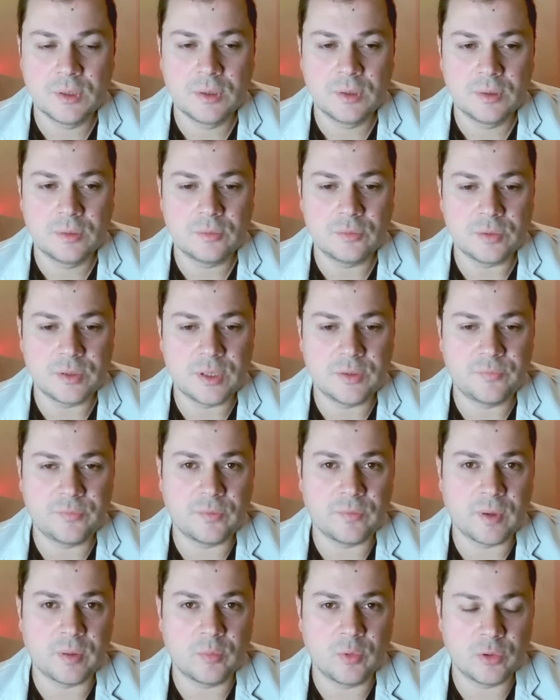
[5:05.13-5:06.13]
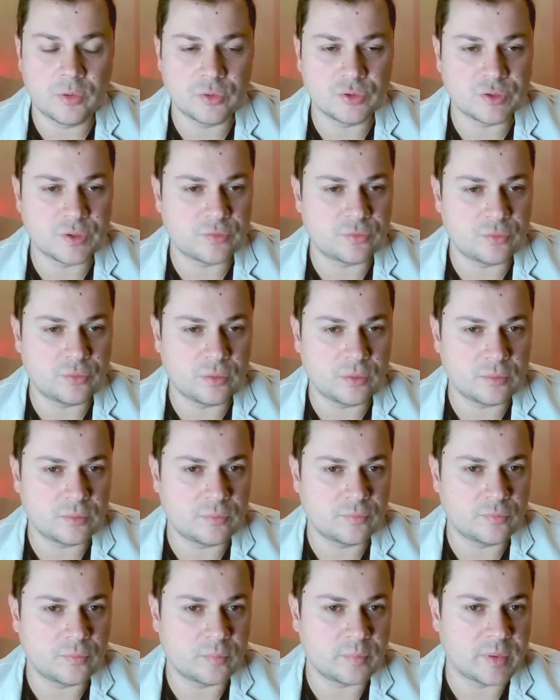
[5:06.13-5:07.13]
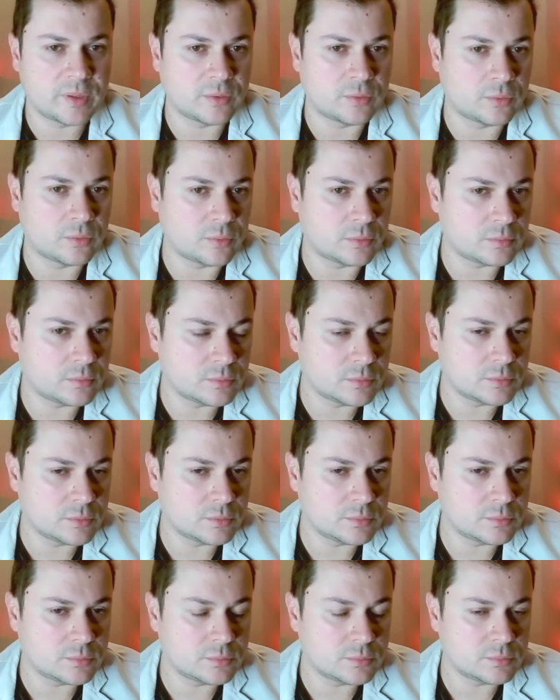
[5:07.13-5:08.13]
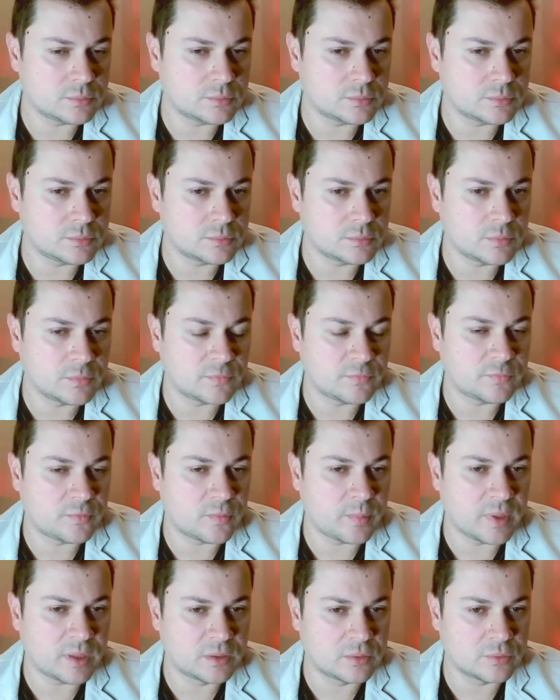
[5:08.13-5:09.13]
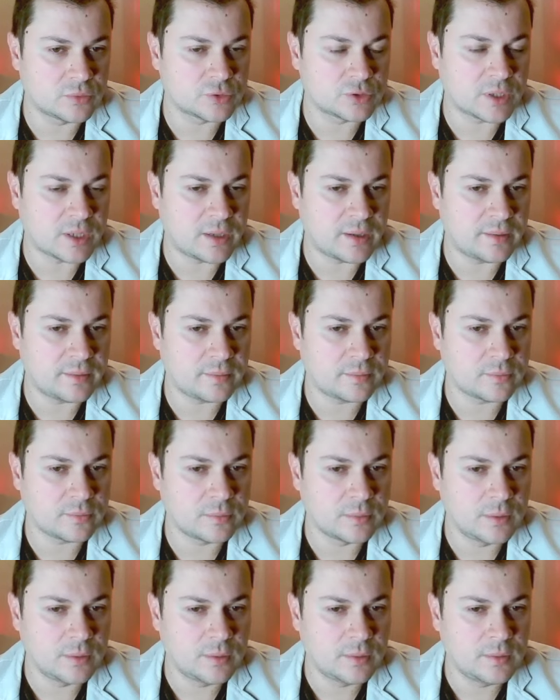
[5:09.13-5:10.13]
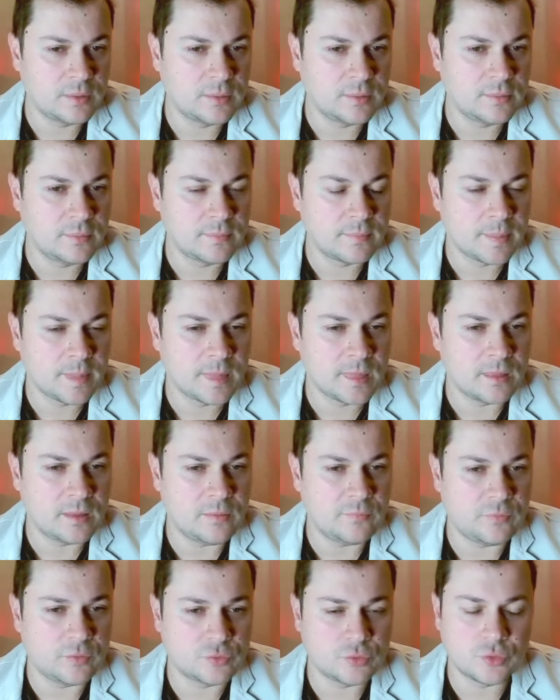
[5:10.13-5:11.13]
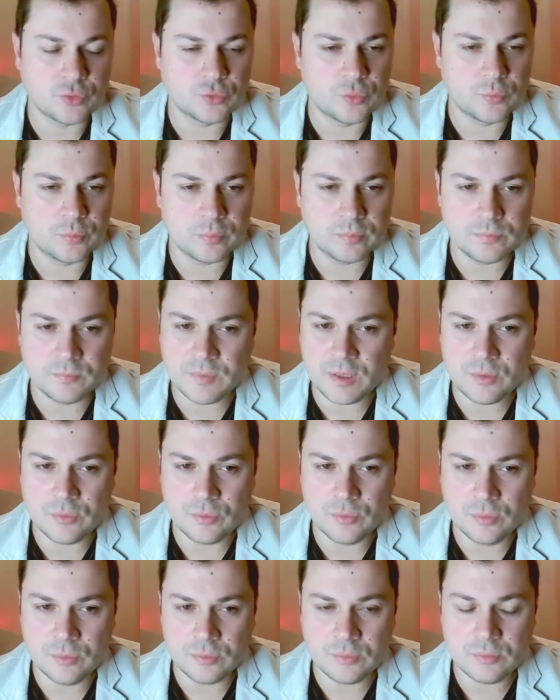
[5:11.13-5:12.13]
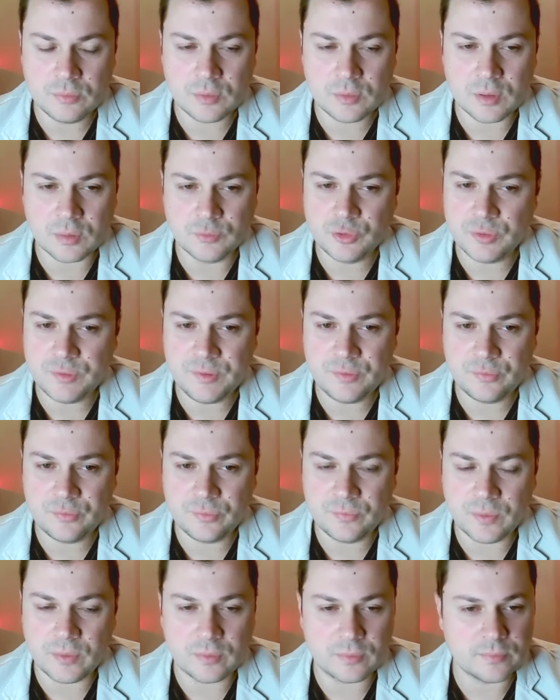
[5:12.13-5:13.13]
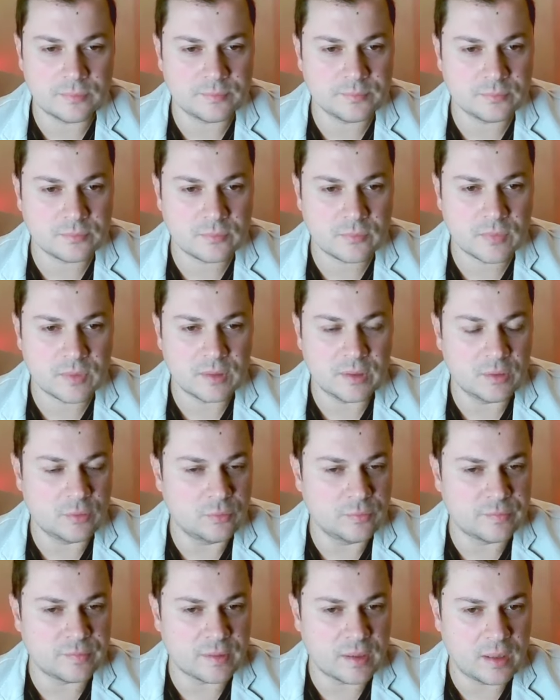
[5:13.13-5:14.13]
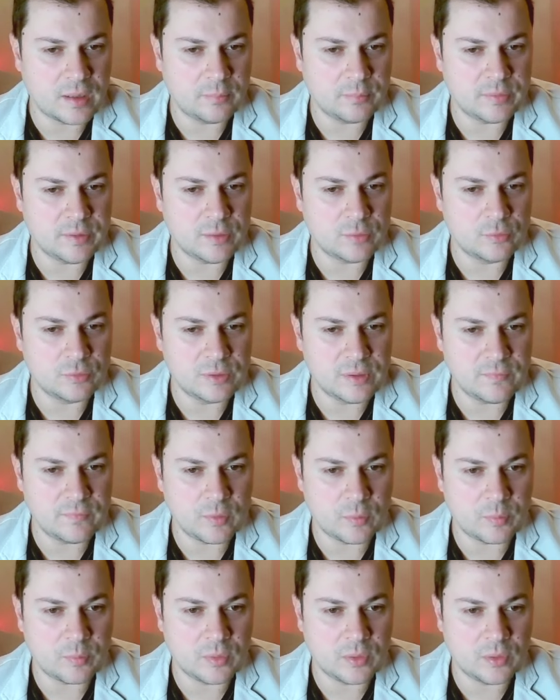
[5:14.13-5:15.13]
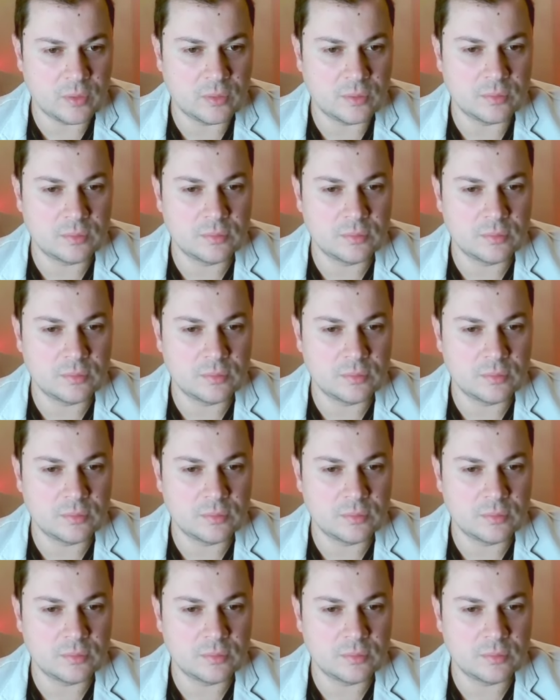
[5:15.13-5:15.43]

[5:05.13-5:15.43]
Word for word: Donc, il faut vraiment que j'assure. Faut pas que... Faut pas que je craque. Il faut que je joue des coups, comme je dis souvent, des coups simples, des coups de développement.